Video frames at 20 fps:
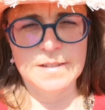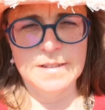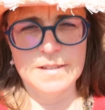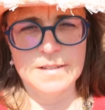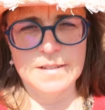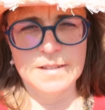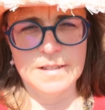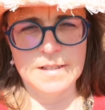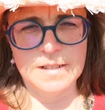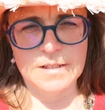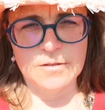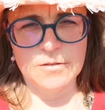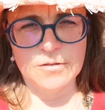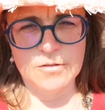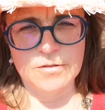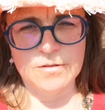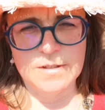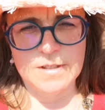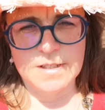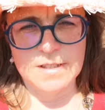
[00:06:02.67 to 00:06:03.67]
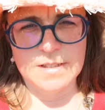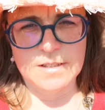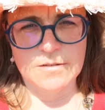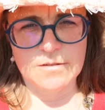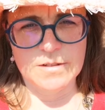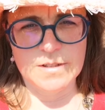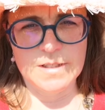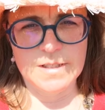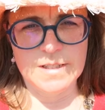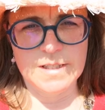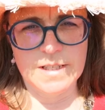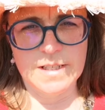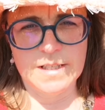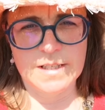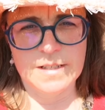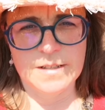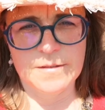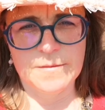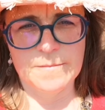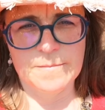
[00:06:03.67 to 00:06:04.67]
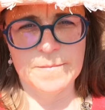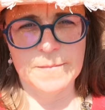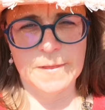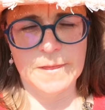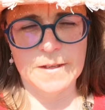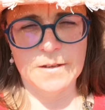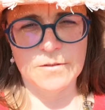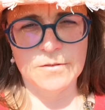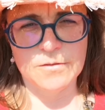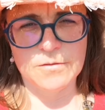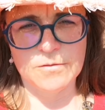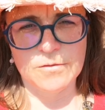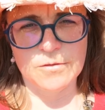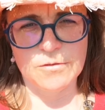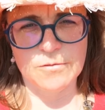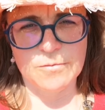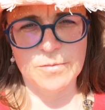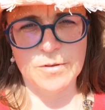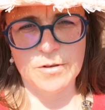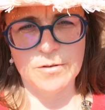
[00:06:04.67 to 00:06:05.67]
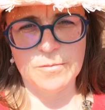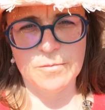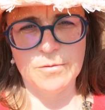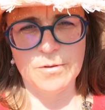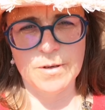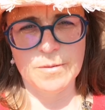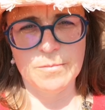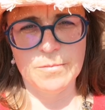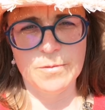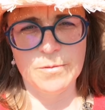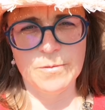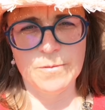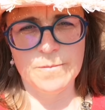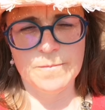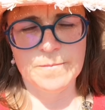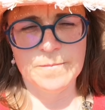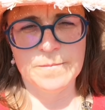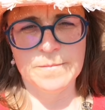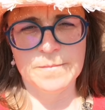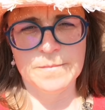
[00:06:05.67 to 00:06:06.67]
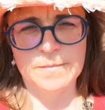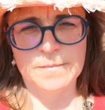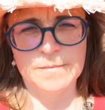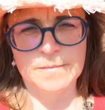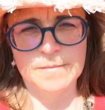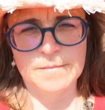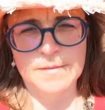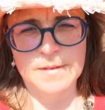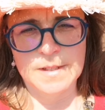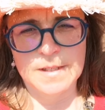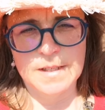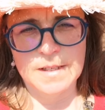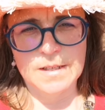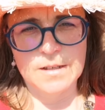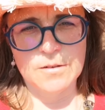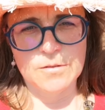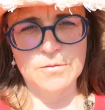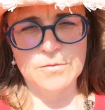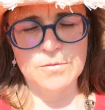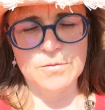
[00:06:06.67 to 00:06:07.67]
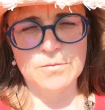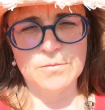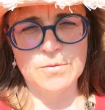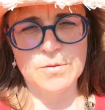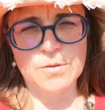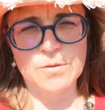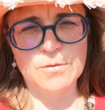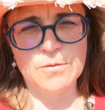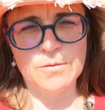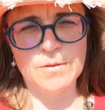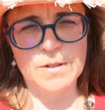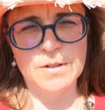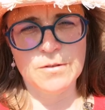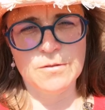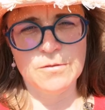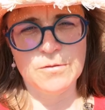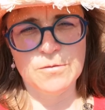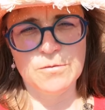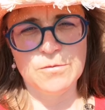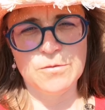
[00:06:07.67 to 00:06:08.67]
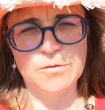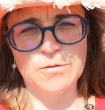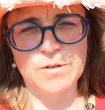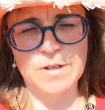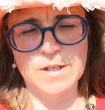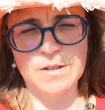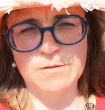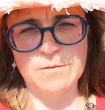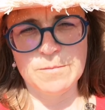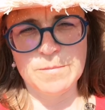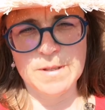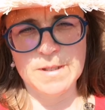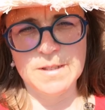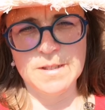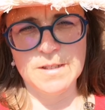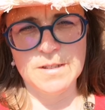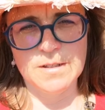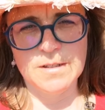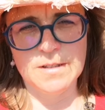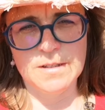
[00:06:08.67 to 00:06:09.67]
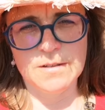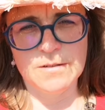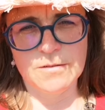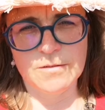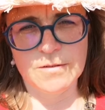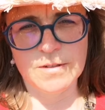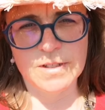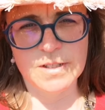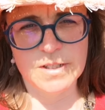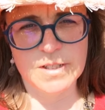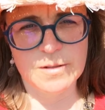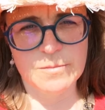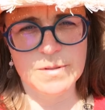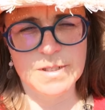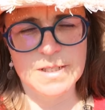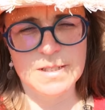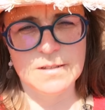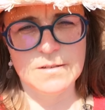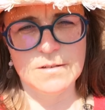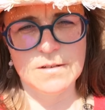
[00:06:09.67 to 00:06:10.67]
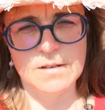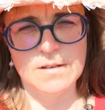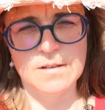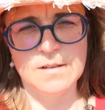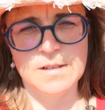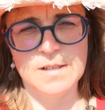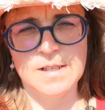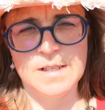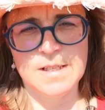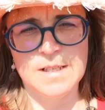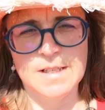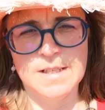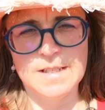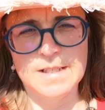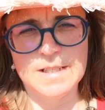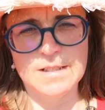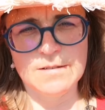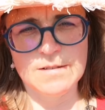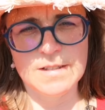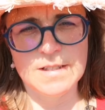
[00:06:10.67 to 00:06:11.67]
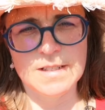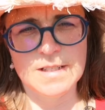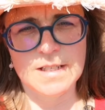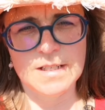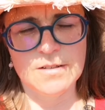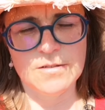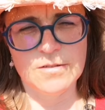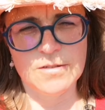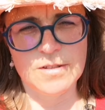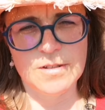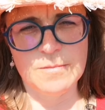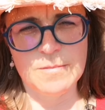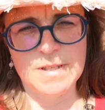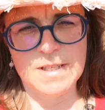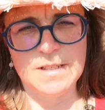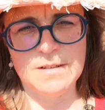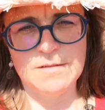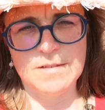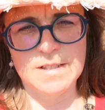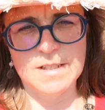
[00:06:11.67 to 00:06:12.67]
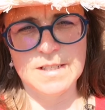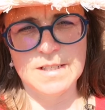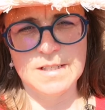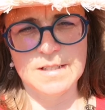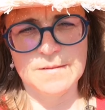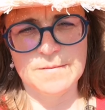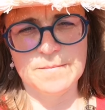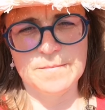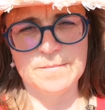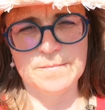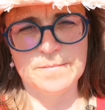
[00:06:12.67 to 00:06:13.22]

Et ça, c'est quelque chose d'extraordinaire quand on le comprend peu à peu et quand on sent qu'on est toujours accompagné, qu'on n'est jamais seul. C'est aussi quelque chose de magnifique.